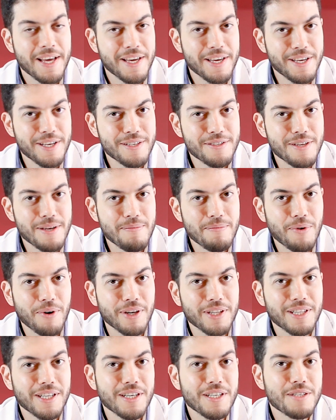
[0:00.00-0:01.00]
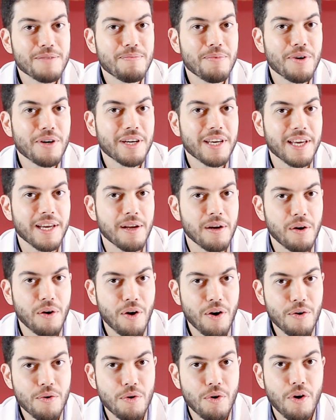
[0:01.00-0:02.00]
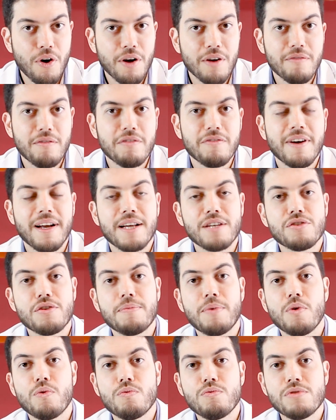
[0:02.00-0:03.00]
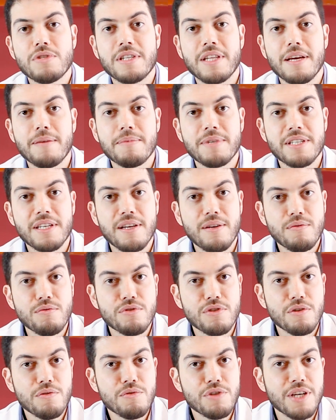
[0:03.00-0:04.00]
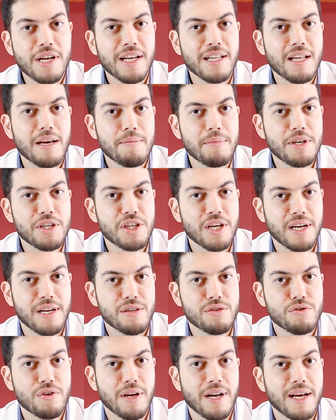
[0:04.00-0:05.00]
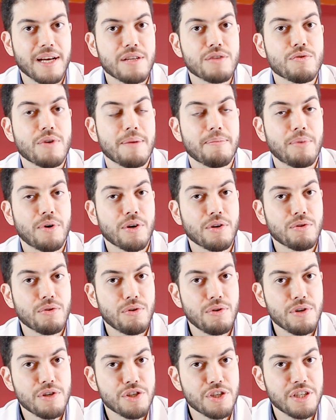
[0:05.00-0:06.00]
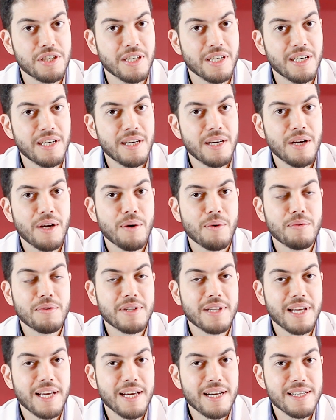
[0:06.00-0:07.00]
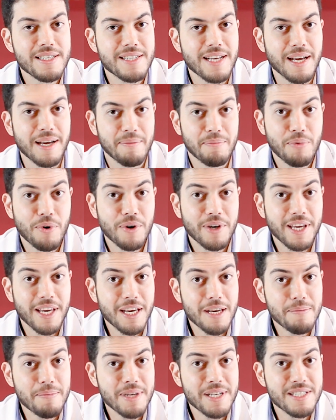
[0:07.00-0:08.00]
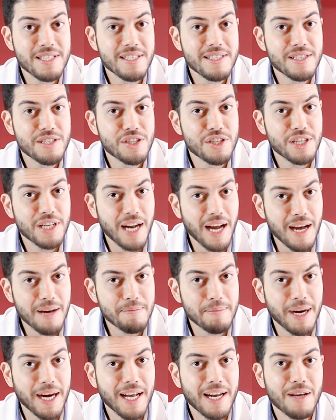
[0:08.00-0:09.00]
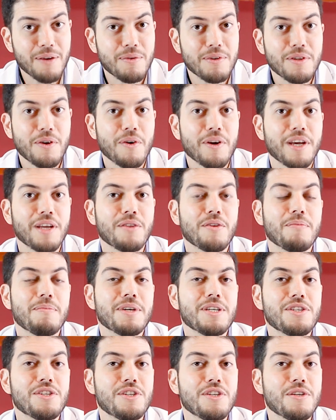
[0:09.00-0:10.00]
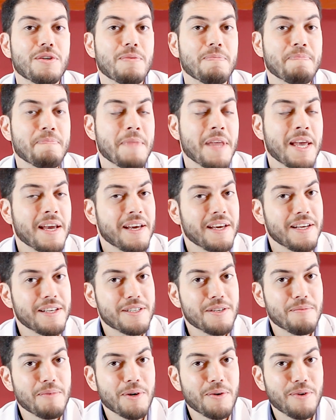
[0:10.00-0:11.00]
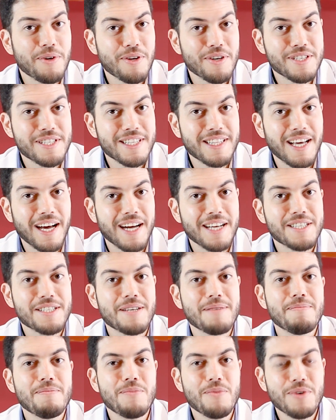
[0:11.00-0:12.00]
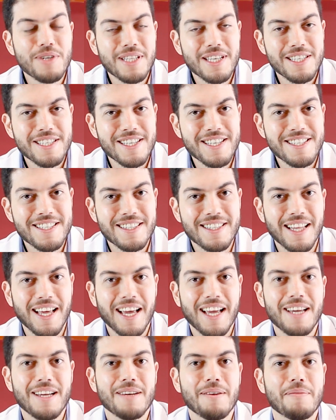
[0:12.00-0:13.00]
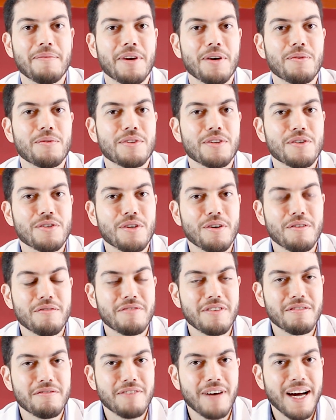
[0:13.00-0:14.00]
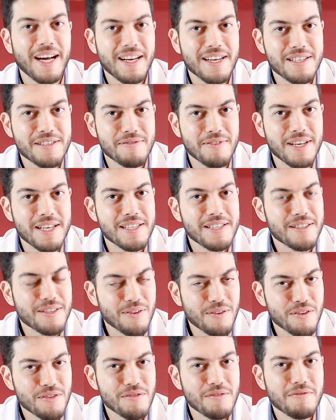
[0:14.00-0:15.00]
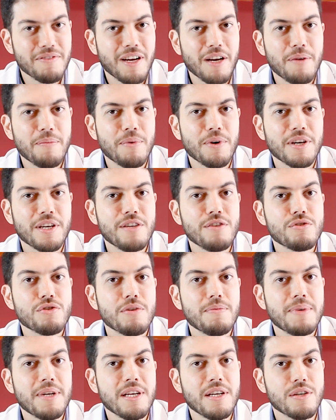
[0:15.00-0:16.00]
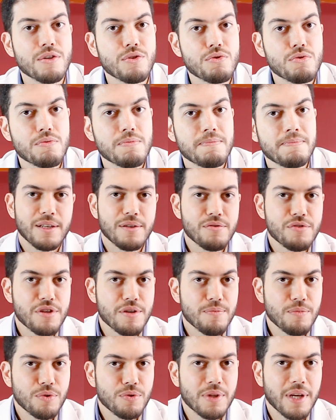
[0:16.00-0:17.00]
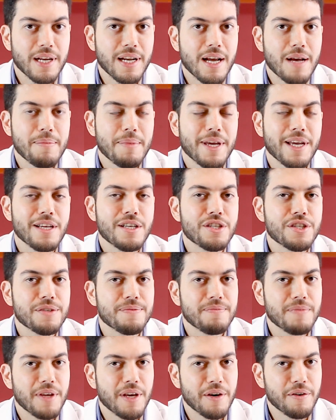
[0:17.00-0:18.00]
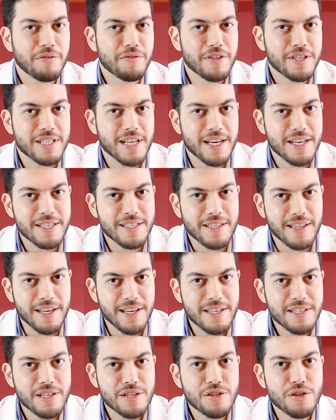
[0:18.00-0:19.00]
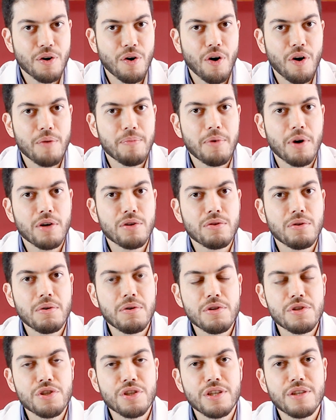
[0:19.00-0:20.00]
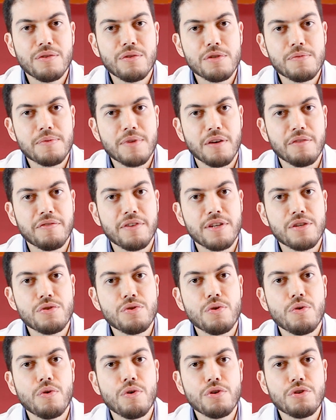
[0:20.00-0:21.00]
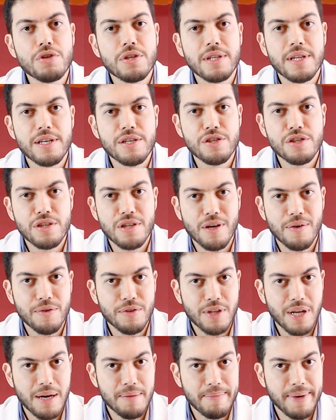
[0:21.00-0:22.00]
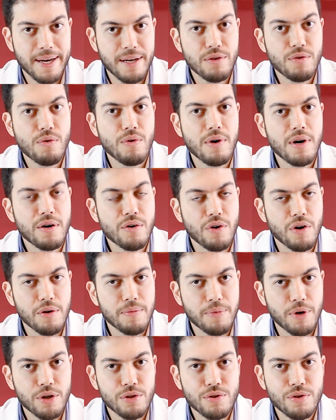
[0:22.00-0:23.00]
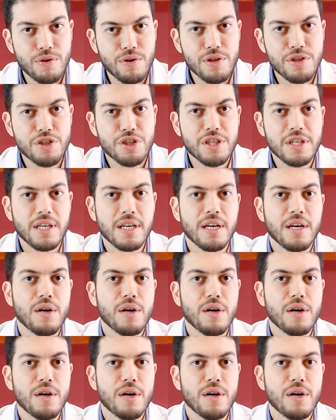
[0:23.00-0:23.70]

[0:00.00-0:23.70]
E isso é importante porque logo logo eu vou falar sobre alguns temas que não são diretamente relacionados com a proctologia. Um deles é por que, que precisa tirar a bala quando alguém toma tiro. Isso é uma curiosidade que muita gente tem, uma pergunta que eu já ouvi várias vezes, então nós vamos falar um pouquinho sobre isso. Então, simultaneamente, eu fiz a residência de coloproctologia no Hospital Felício Roxo e desde então eu trabalho com a coloproctologia.